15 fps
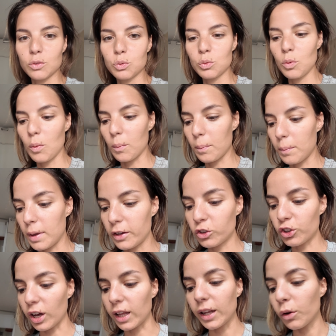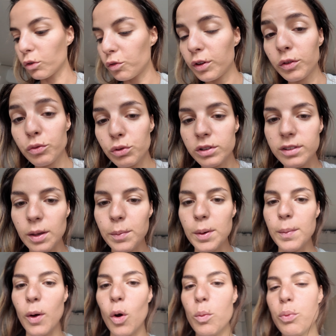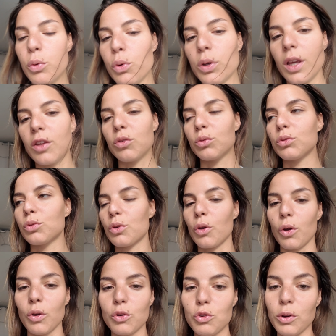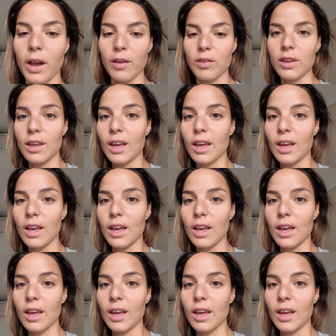et tout, mais j'ai un outfit full Isabelle Marant pour l'occasion donc euh, je suis ravie.